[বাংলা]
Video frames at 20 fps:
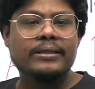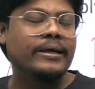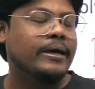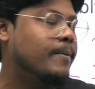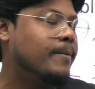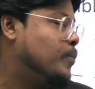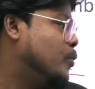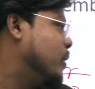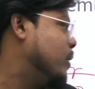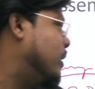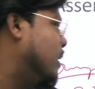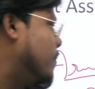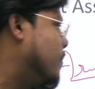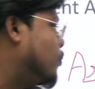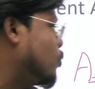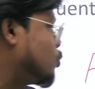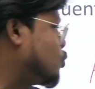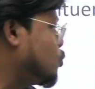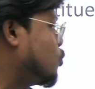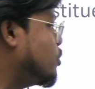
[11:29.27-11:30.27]
থেকে পরীক্ষায়
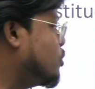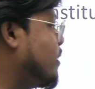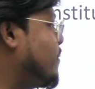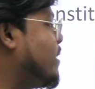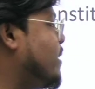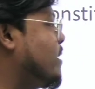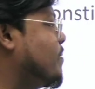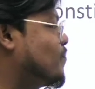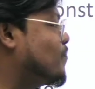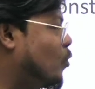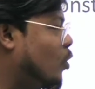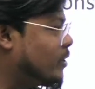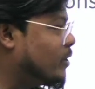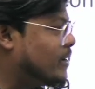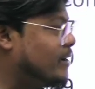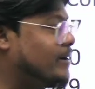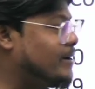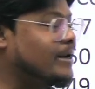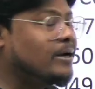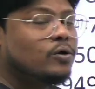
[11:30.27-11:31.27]
প্রশ্ন দেবে
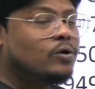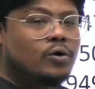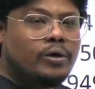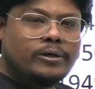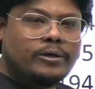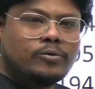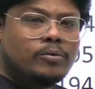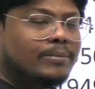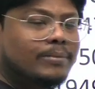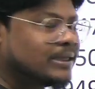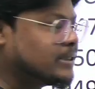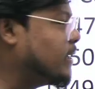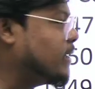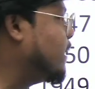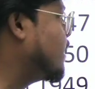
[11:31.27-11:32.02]
ইম্পর্টেন্ট ডেটগুলো একটু মাথায়